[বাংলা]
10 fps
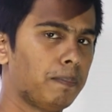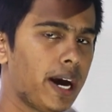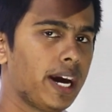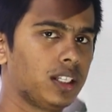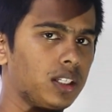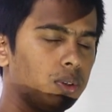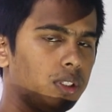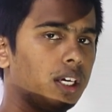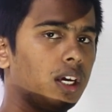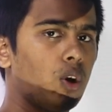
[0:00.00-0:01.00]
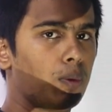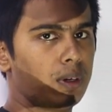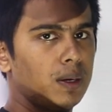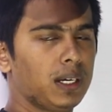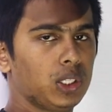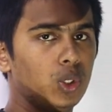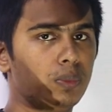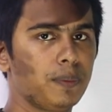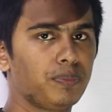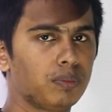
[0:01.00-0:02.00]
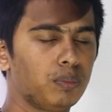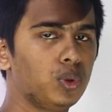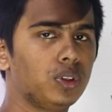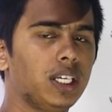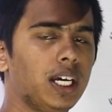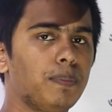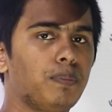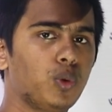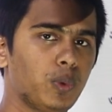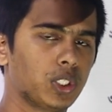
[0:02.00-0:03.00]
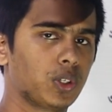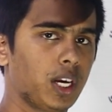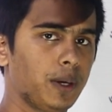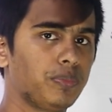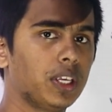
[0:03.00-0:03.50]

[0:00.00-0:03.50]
মায়ের দেহ থেকে অমরার মাধ্যমে ভ্রূণদেহে প্রবেশ করে